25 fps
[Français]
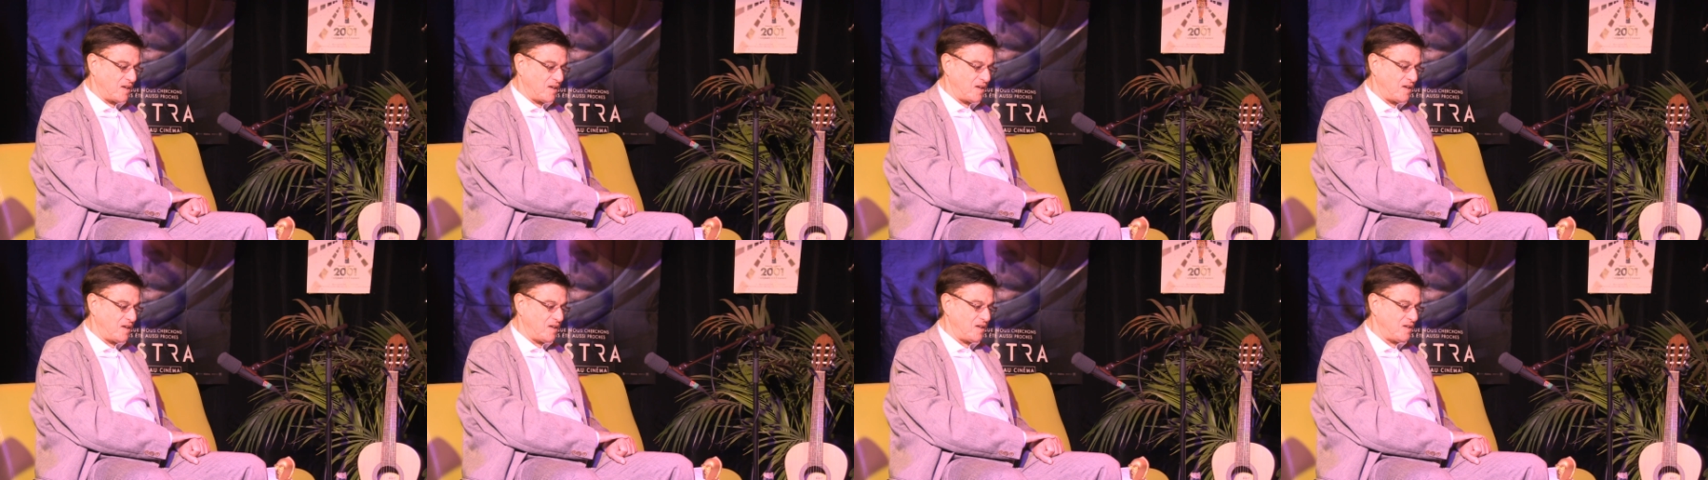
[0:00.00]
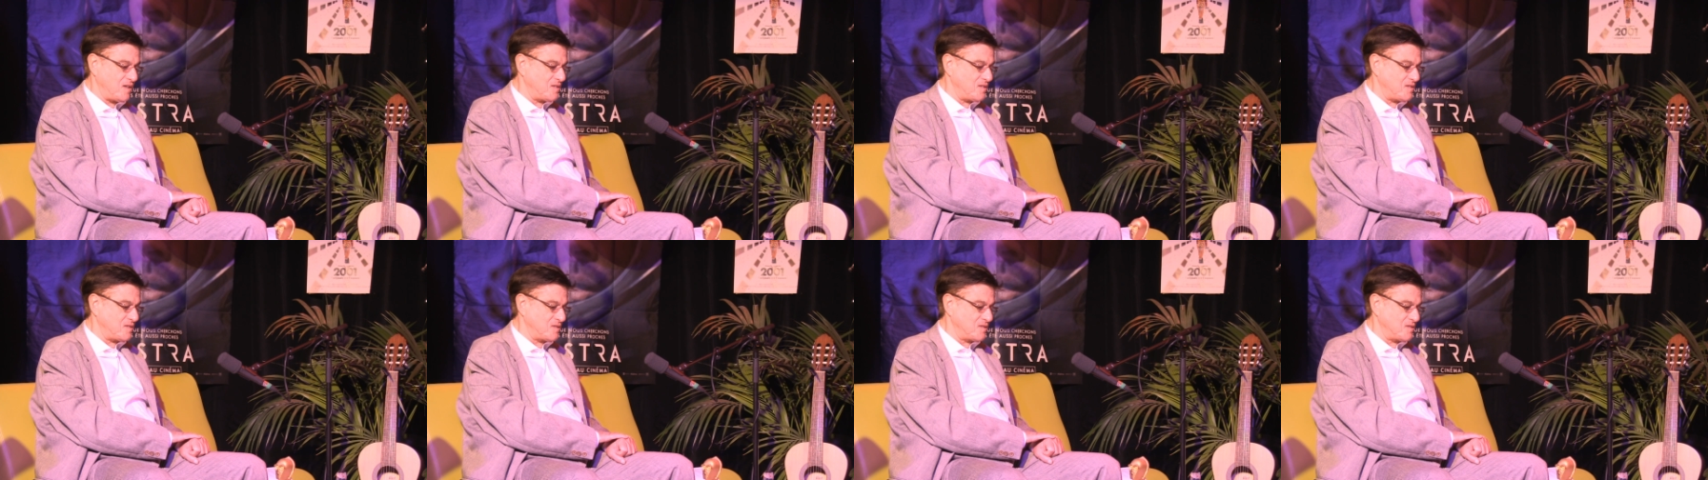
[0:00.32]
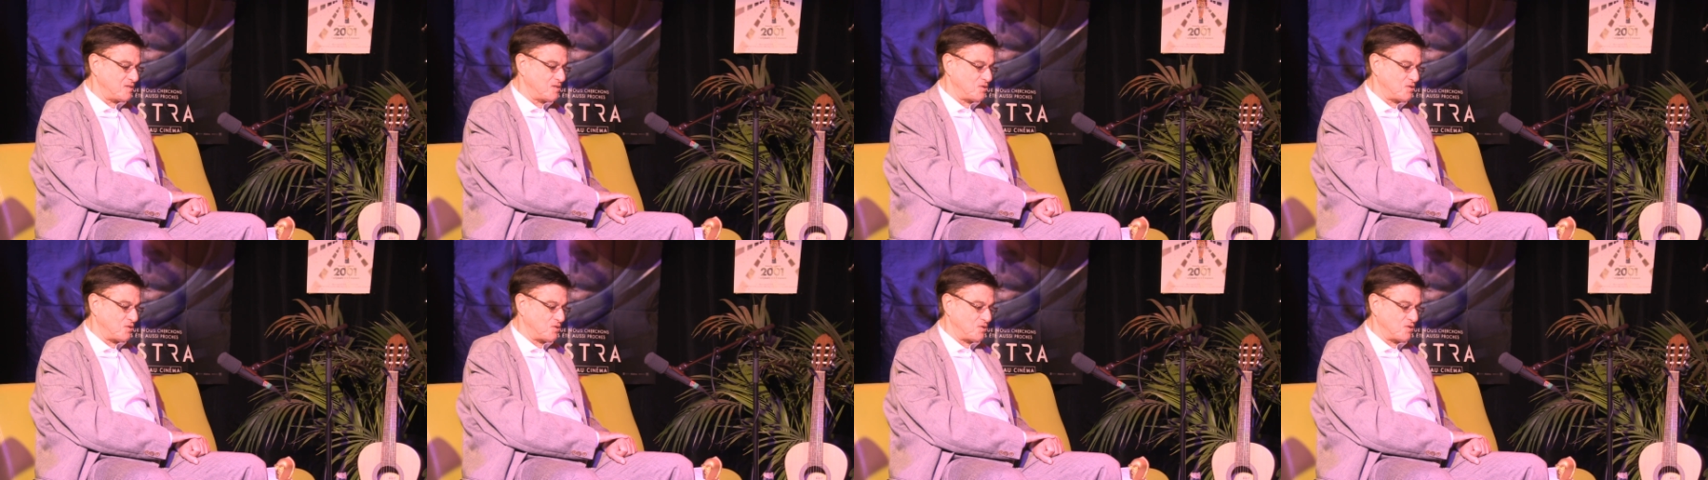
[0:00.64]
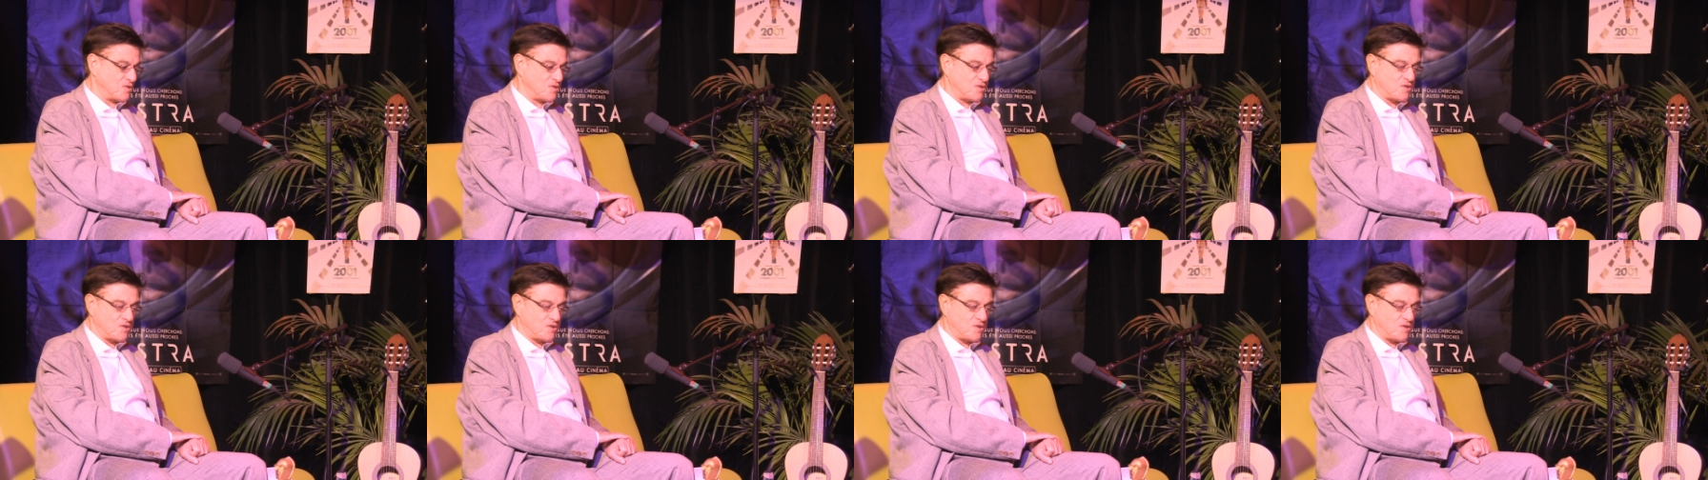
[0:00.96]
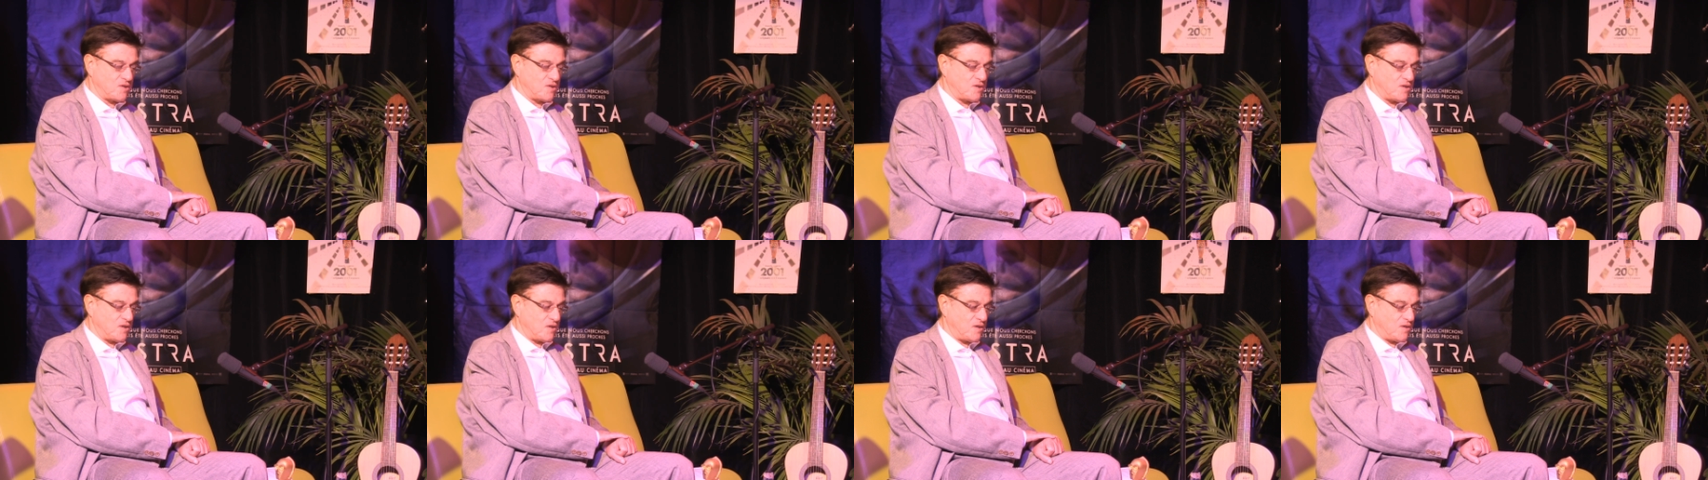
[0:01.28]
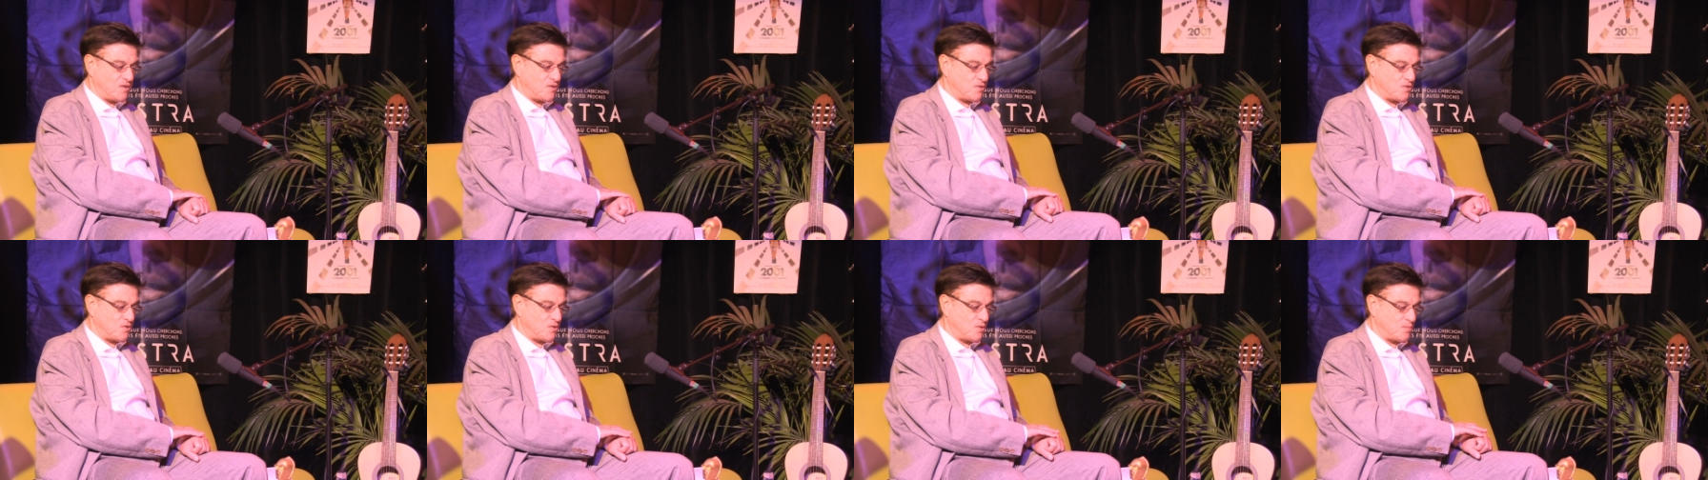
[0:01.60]
Et donc, euh,
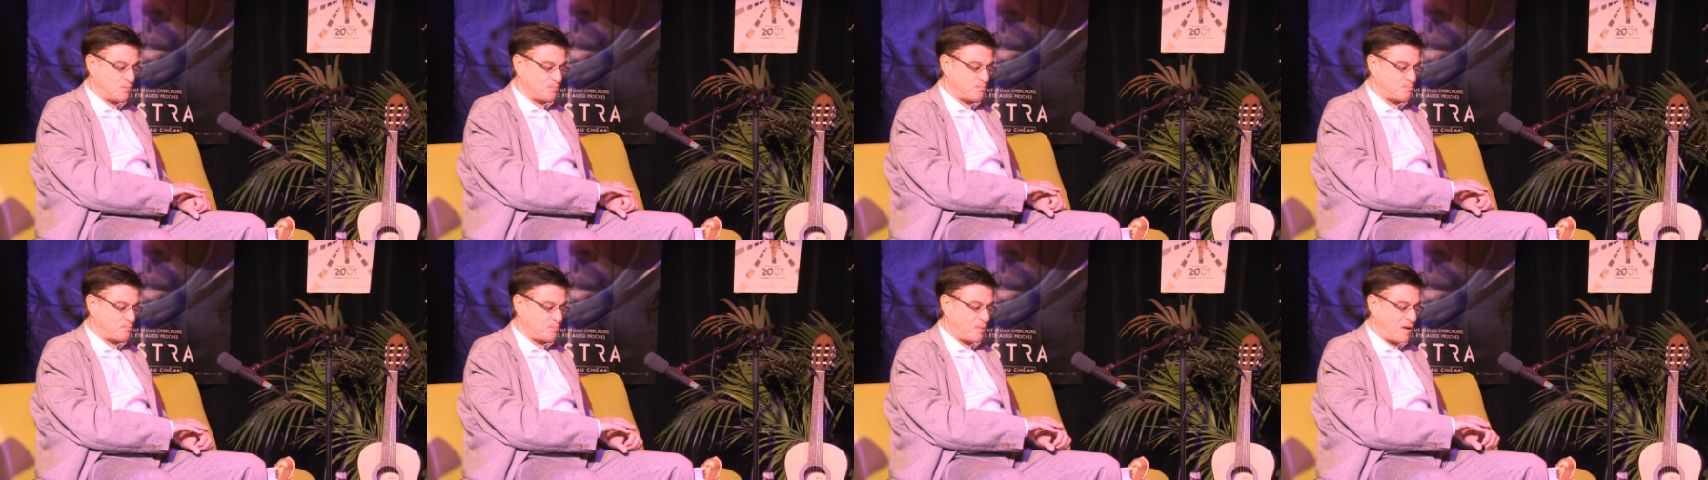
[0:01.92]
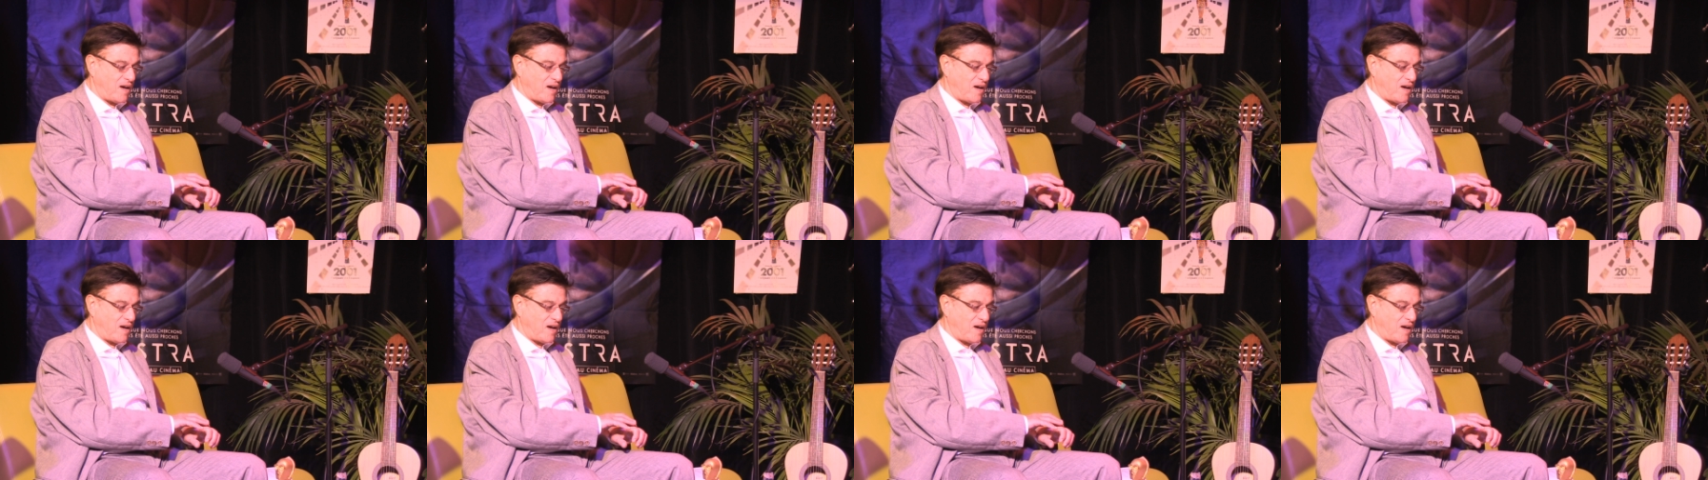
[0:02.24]
on